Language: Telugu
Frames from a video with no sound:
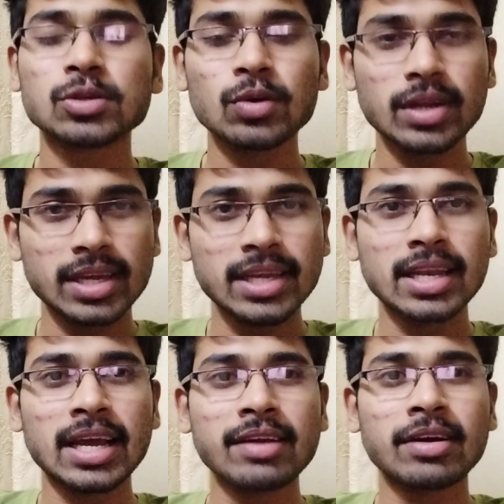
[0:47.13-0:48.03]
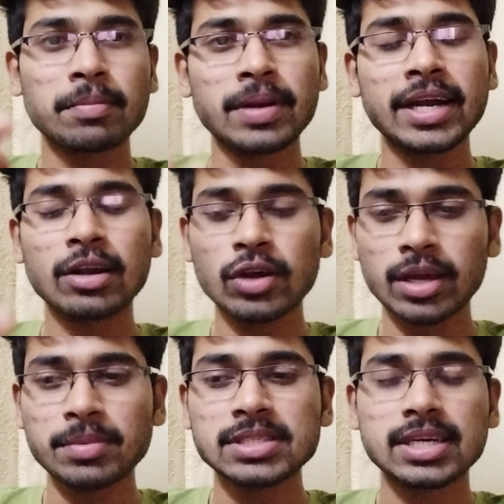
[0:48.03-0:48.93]
సో ఈ లైవ్ అప్డేట్లో
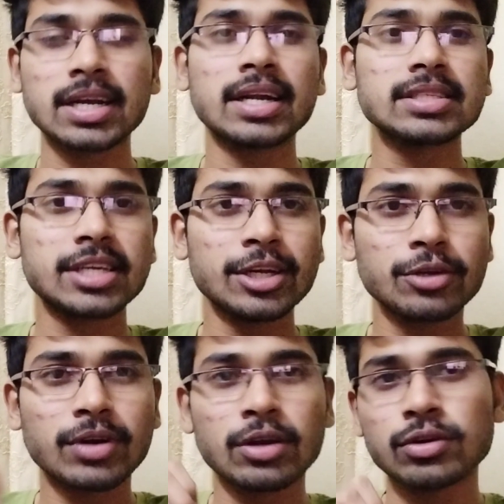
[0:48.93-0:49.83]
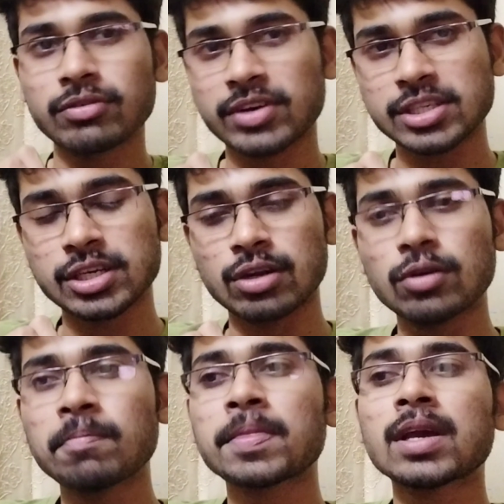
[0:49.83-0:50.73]
ఏమి ఇచ్చారంటే జేఎన్టీ వాళ్ళ
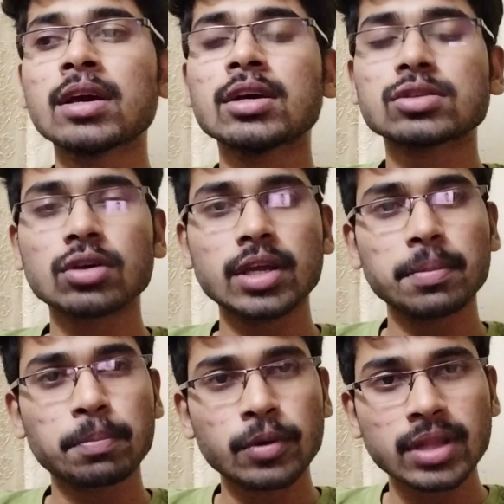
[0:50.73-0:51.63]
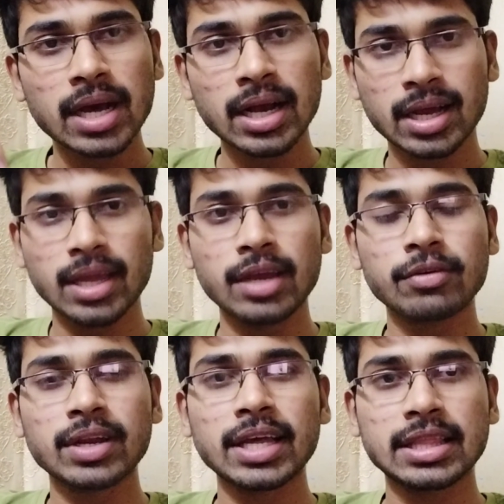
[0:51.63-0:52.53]
నోటిఫికేషన్లో సో ఇప్పుడు దాకా
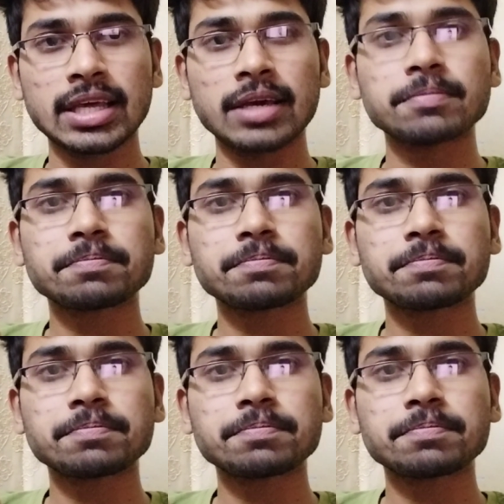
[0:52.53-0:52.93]
ఎవరైతే